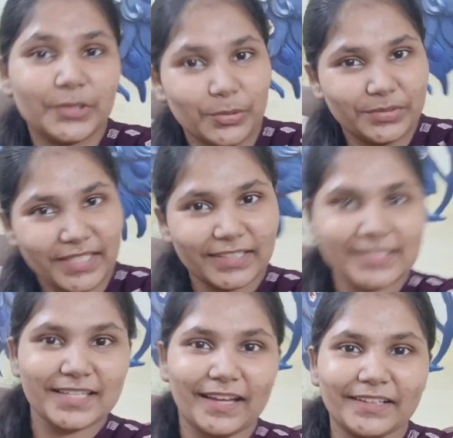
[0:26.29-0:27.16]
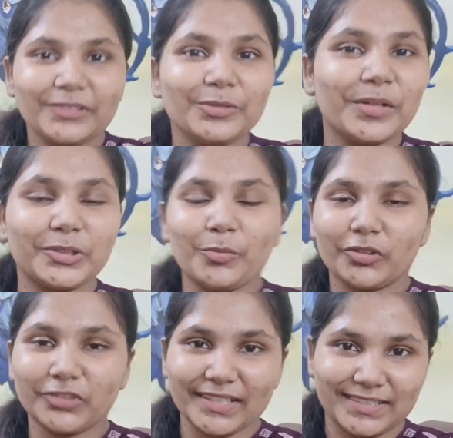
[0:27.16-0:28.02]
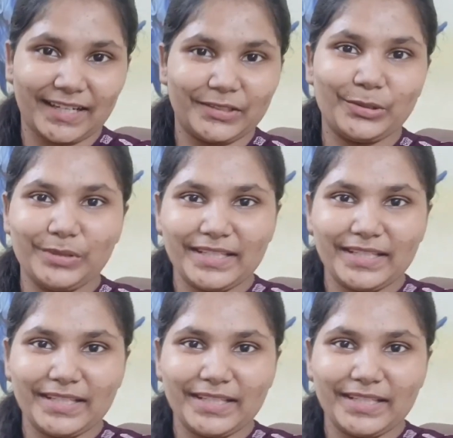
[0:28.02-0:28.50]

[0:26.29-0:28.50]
टू देखने जा रहे हैं तो मैं तो बहुत एक्साइटेड हूँ